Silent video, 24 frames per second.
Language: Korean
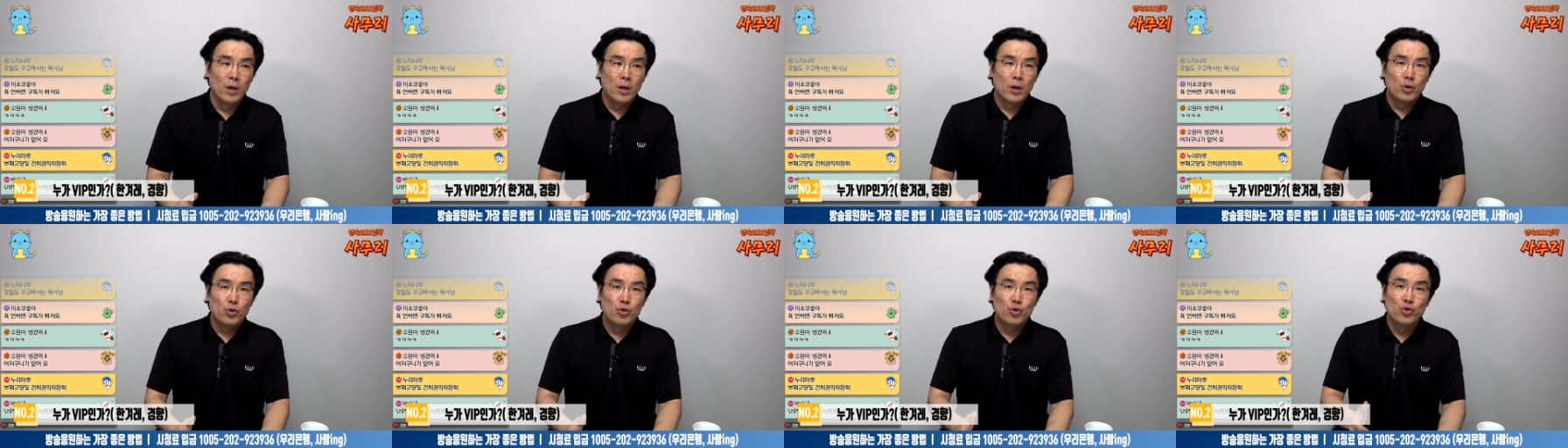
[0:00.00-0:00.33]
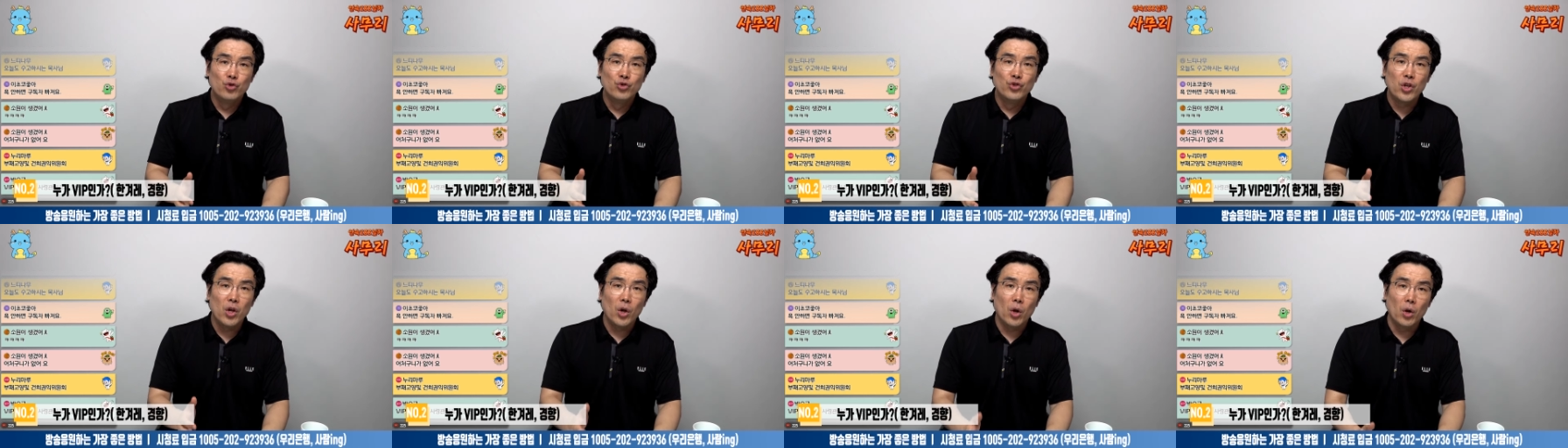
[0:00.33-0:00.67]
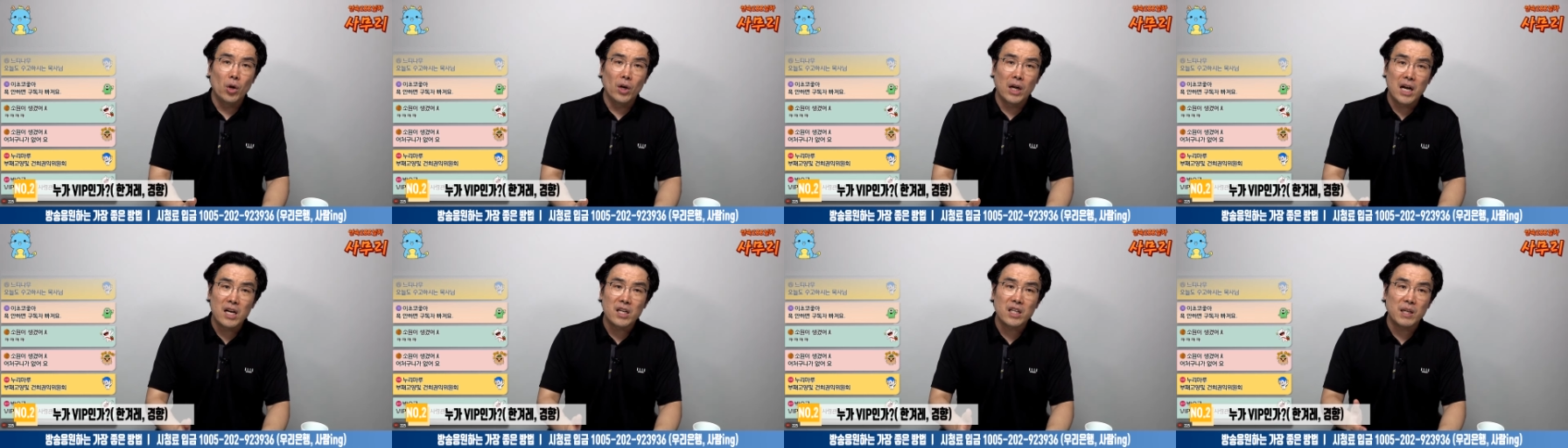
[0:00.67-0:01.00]

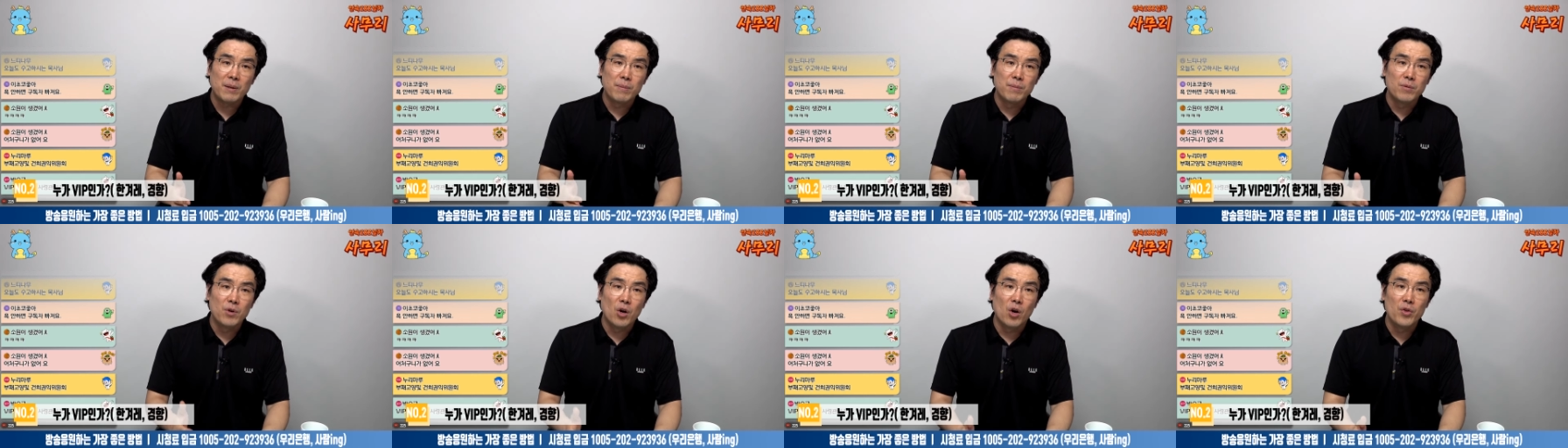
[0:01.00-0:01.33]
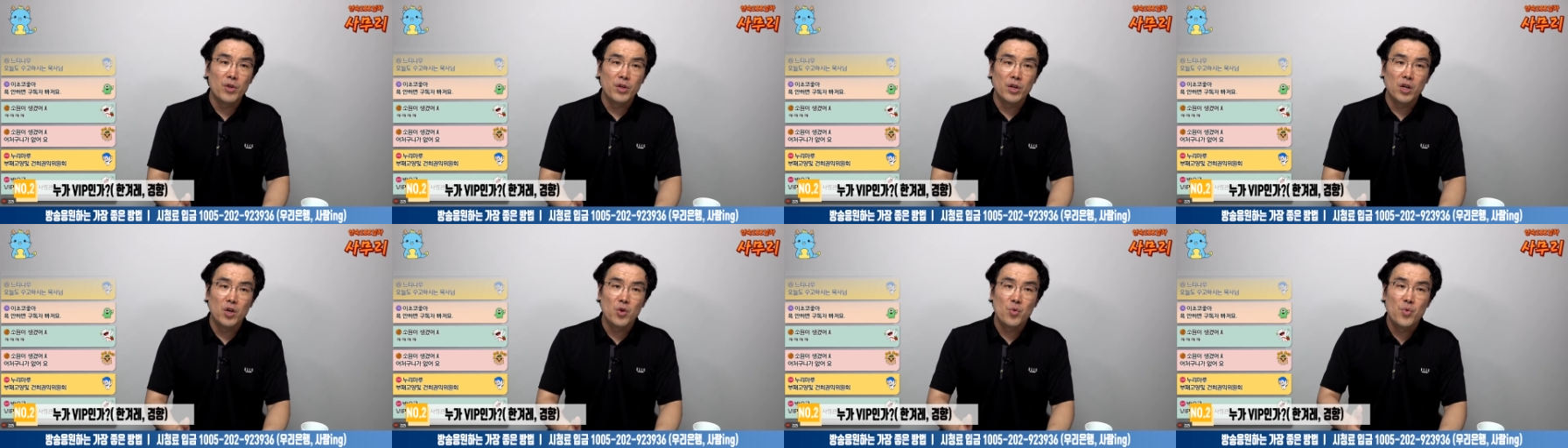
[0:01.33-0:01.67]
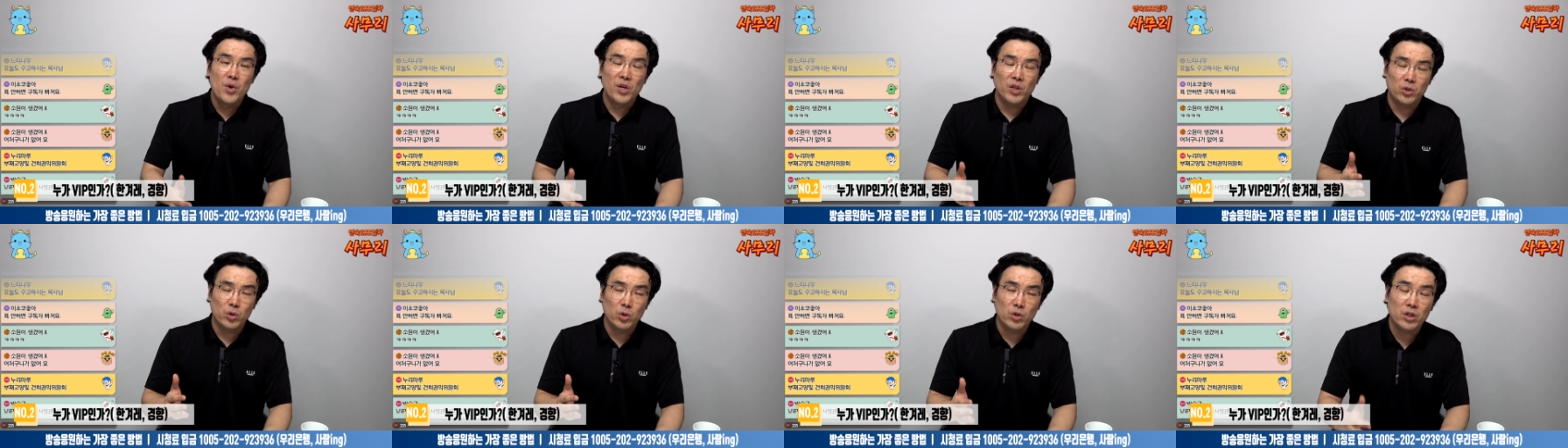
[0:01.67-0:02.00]
윤석열과 김건희를
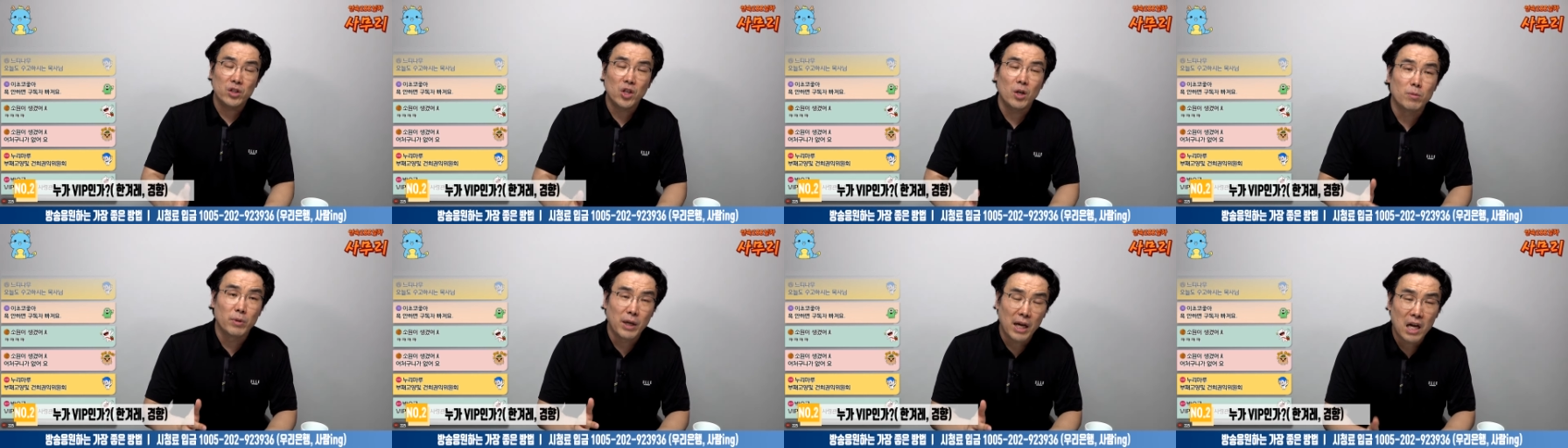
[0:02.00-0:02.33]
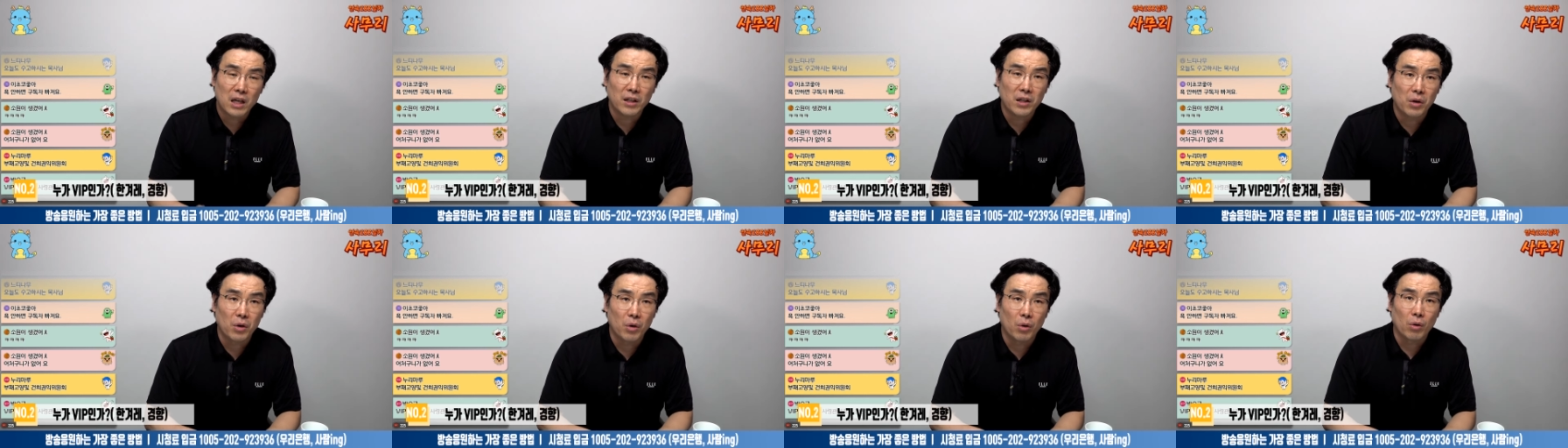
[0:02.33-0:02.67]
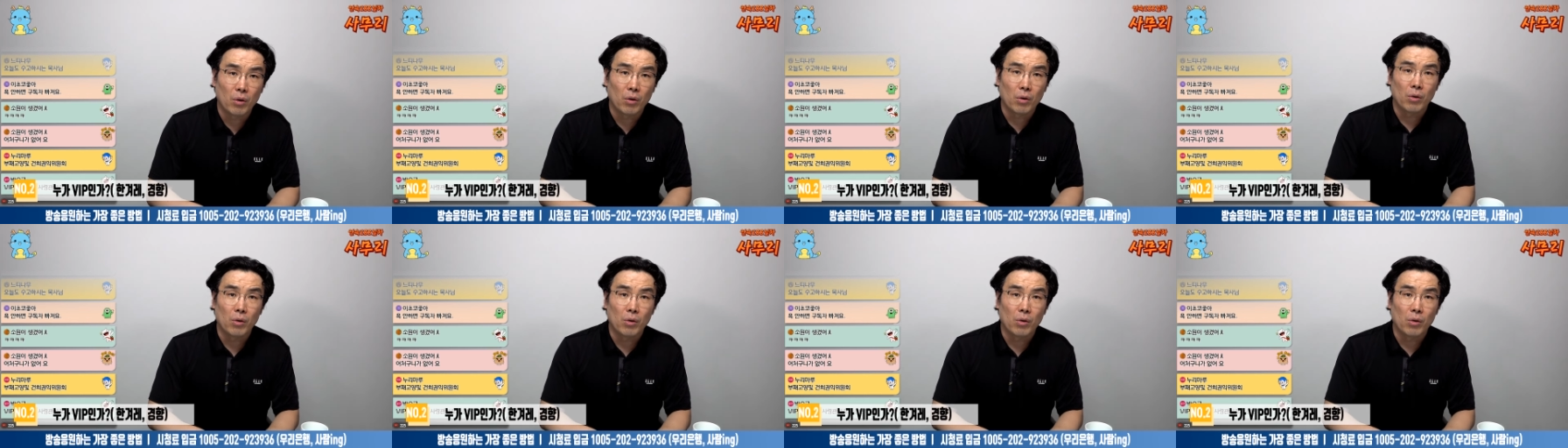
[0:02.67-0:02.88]
위해서 특검을 해야 돼요.